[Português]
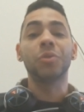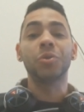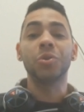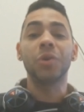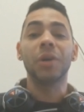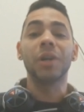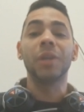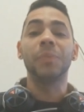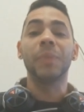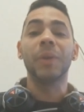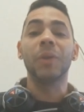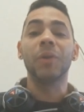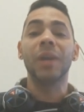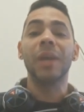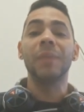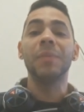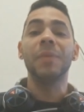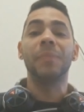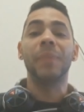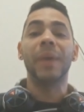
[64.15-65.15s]
tô jogando pelo
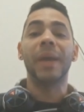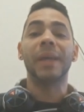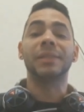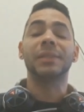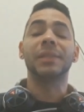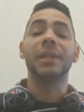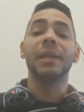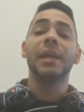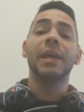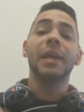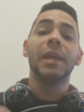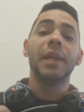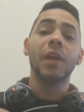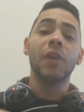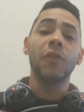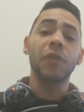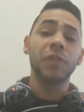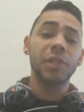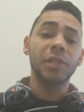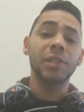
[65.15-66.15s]
Game Pass.
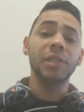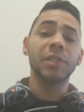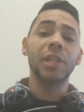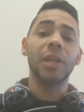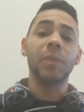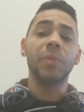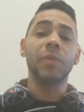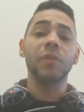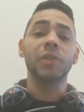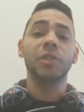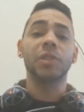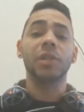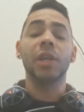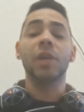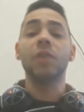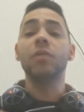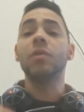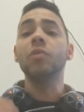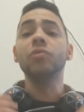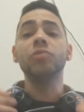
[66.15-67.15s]
Eu vou ser sincero para você,
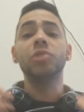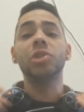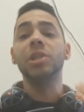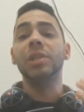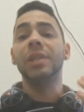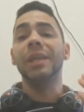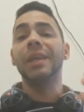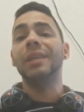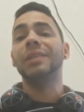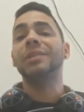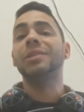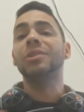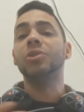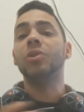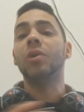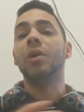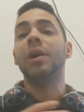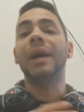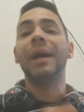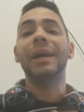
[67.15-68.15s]
eu não tinha interesse de
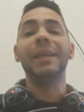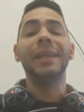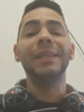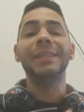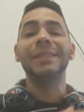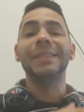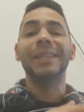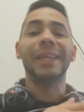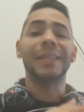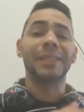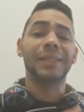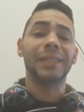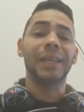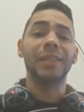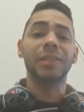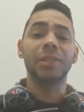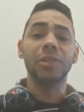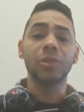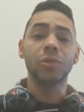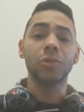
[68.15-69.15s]
jogar e nem de
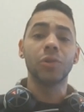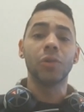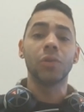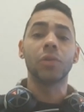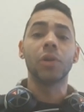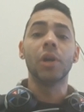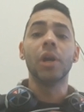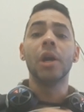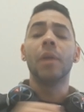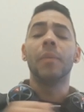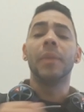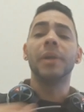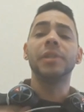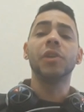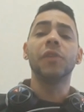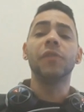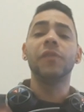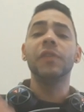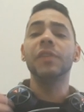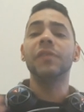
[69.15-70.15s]
testar esse jogo,
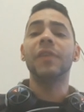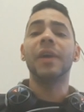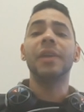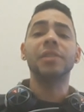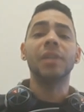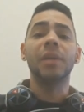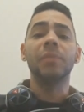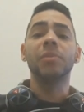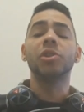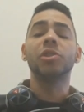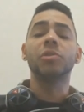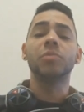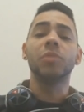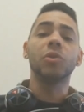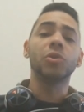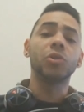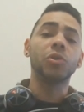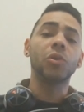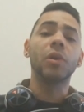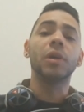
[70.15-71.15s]
mas eu vi vários amigos
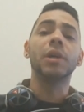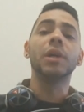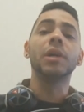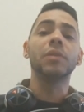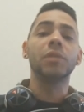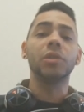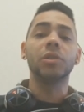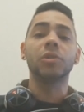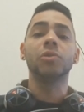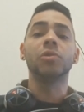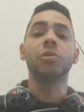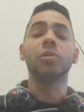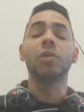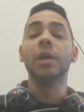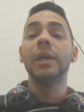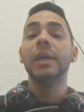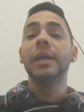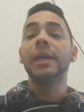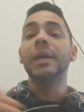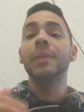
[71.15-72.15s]
meus jogando esse
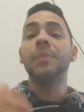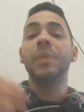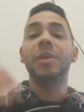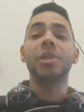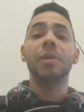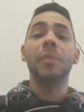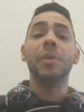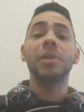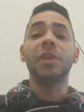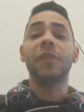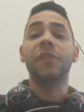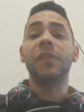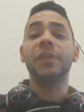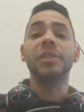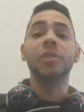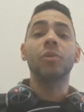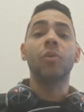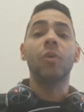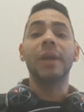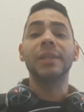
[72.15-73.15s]
jogo e praticamente já
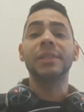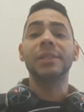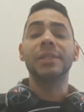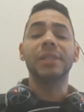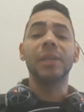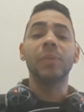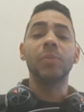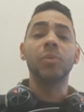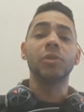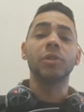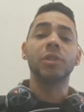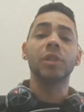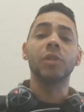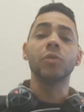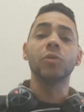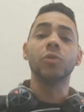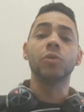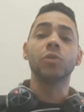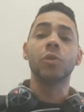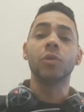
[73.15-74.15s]
fazendo quase que
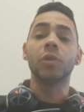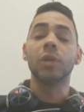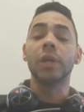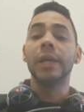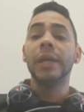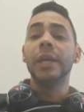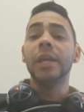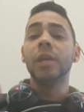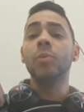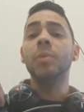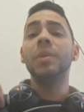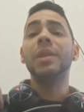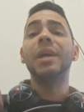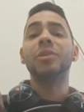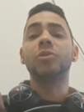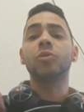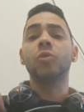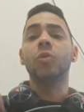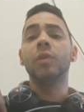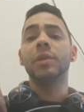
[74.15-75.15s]
100% do jogo. E uma
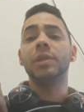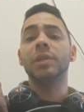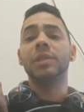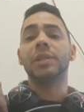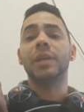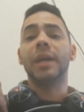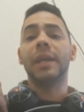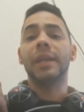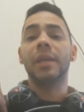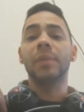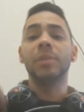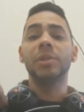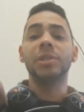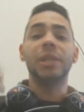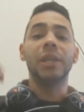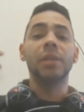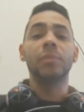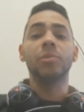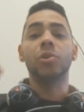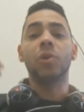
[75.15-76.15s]
das coisas, cara, que me
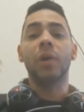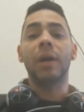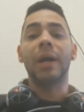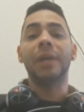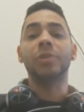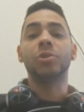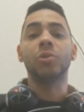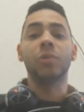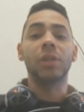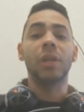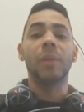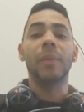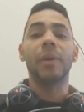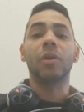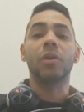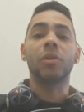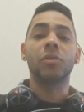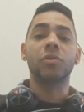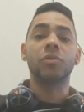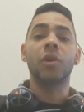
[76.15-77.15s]
desanima jogar jogo da
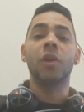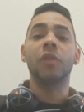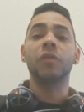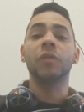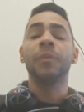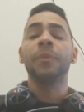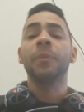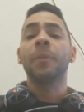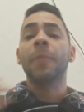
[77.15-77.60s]
Microsoft